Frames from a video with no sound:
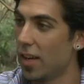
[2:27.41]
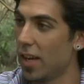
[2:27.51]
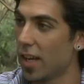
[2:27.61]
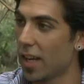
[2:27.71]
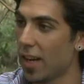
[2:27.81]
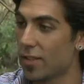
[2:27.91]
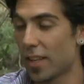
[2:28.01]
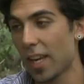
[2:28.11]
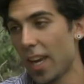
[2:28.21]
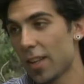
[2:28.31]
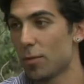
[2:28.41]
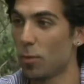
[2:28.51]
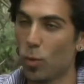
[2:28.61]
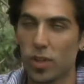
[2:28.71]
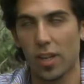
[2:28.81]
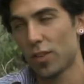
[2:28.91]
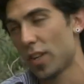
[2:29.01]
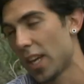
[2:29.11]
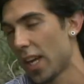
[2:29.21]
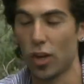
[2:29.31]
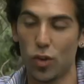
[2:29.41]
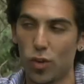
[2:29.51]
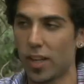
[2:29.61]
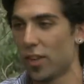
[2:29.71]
Eh, que no sé qué, que me gusta, que no sé qué, que no, que